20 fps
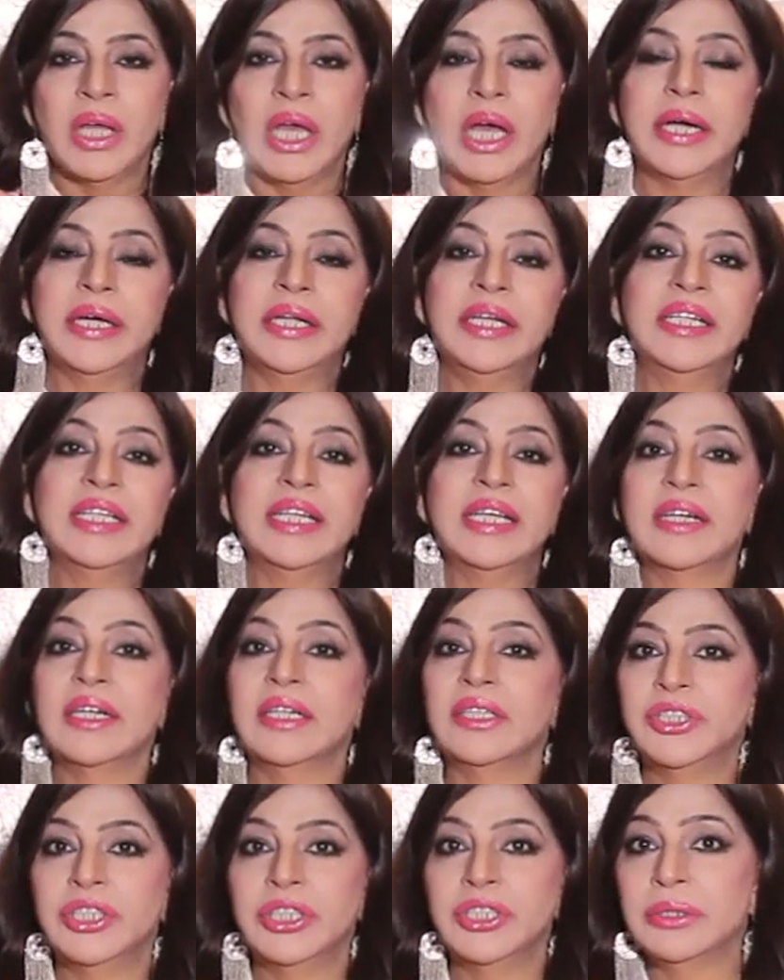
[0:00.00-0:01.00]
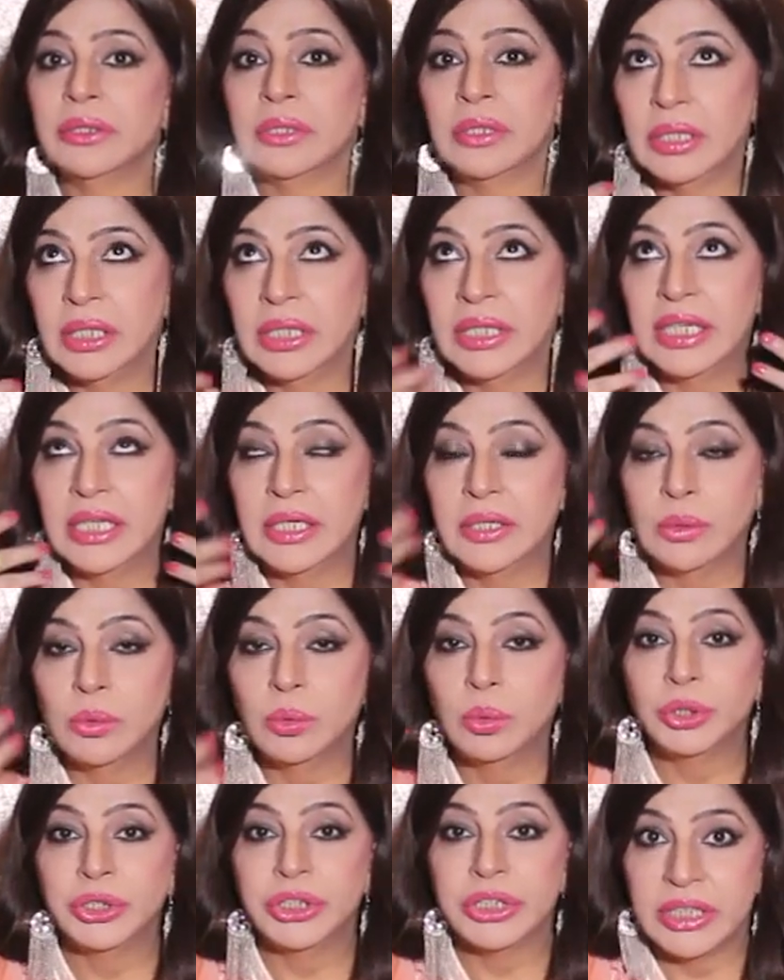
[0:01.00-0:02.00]
अगर इनके कशिश इनके
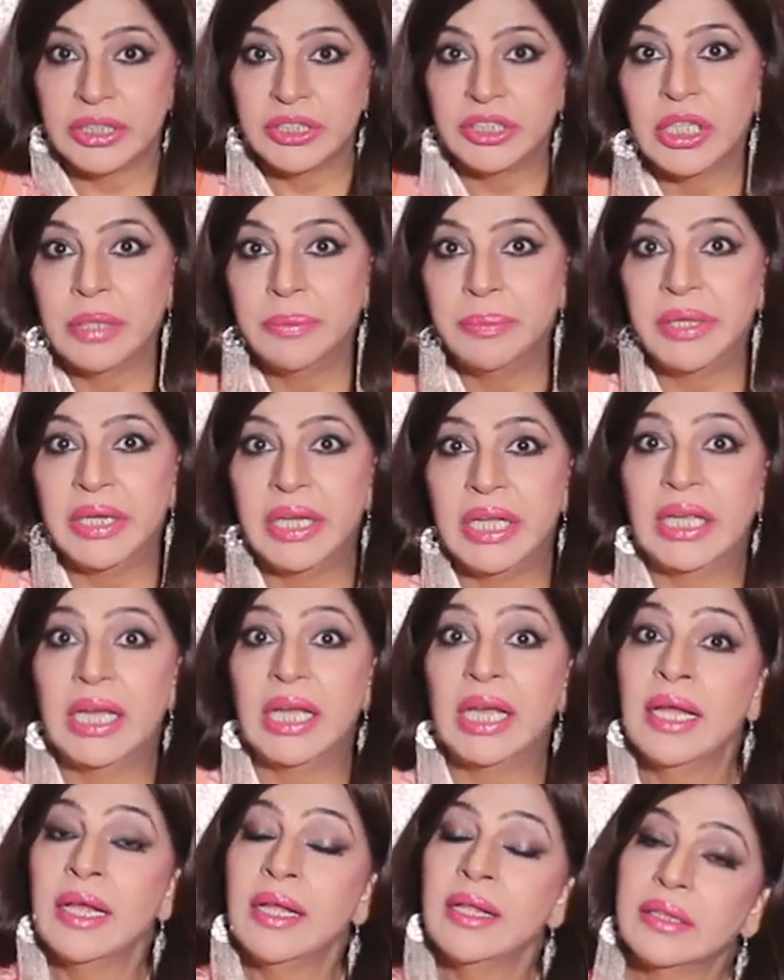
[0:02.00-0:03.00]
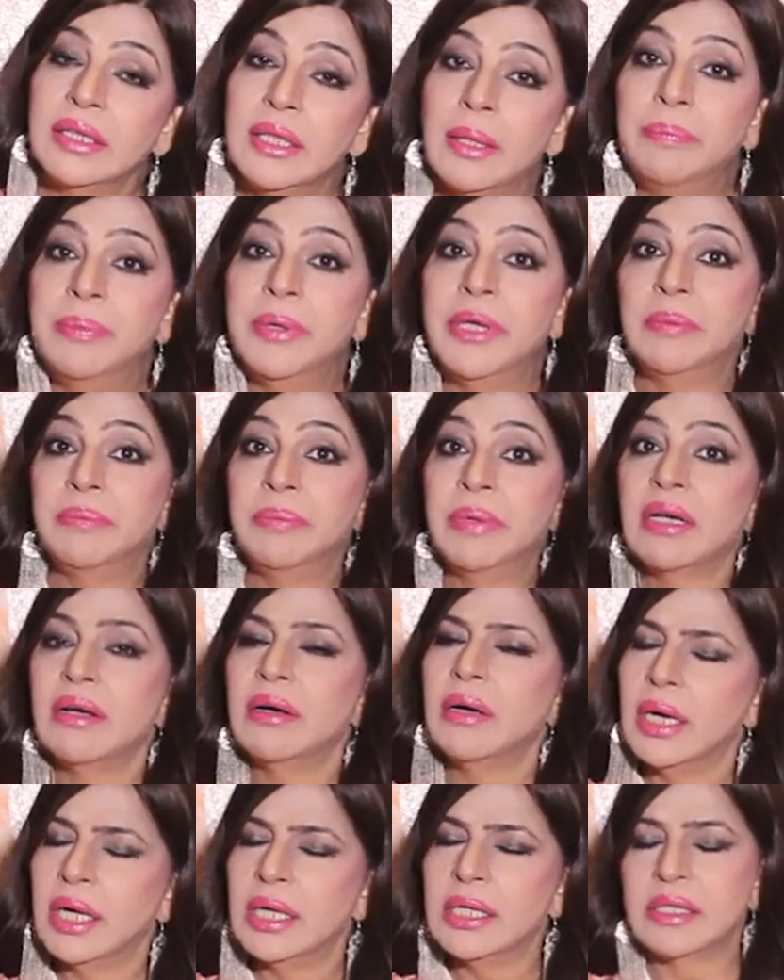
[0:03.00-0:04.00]
नकुश अच्छे भी नहीं हैं तब भी इनमें
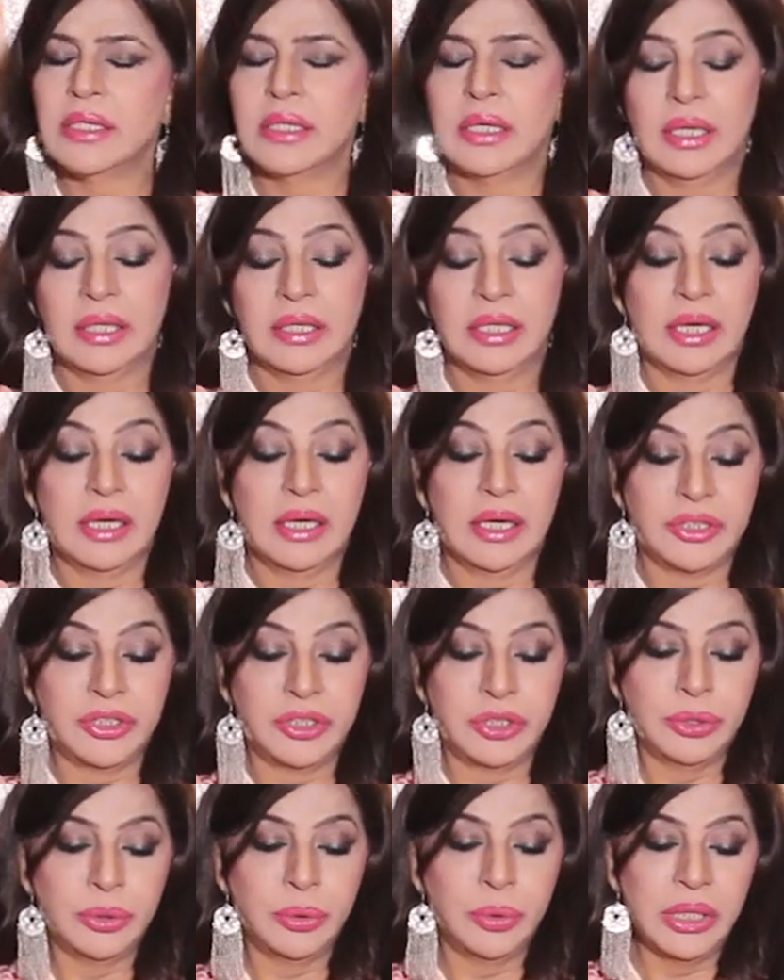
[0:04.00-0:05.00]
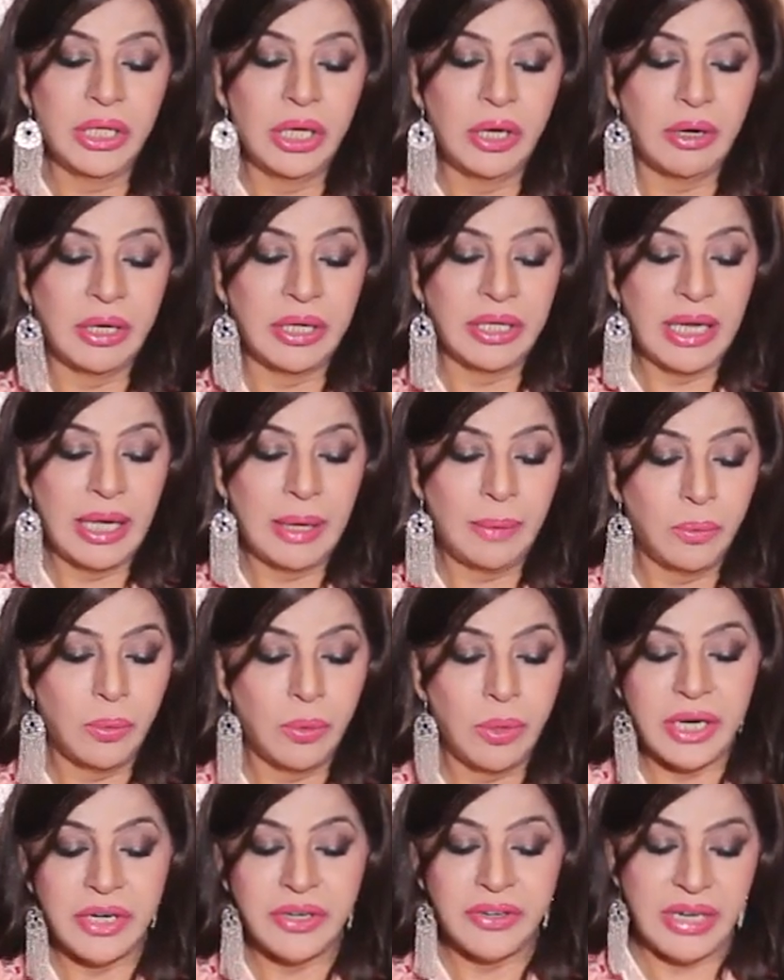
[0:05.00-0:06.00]
ख़ास तरह की कशिश होगी और ये आपको
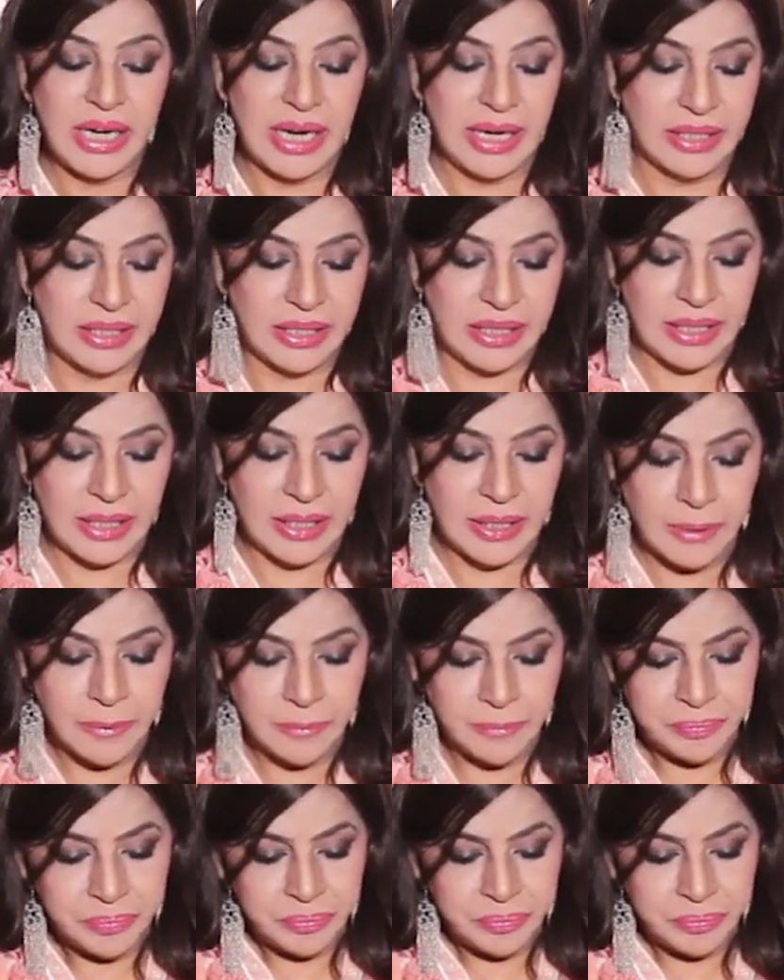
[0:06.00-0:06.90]
अट्रैक्ट करेंगी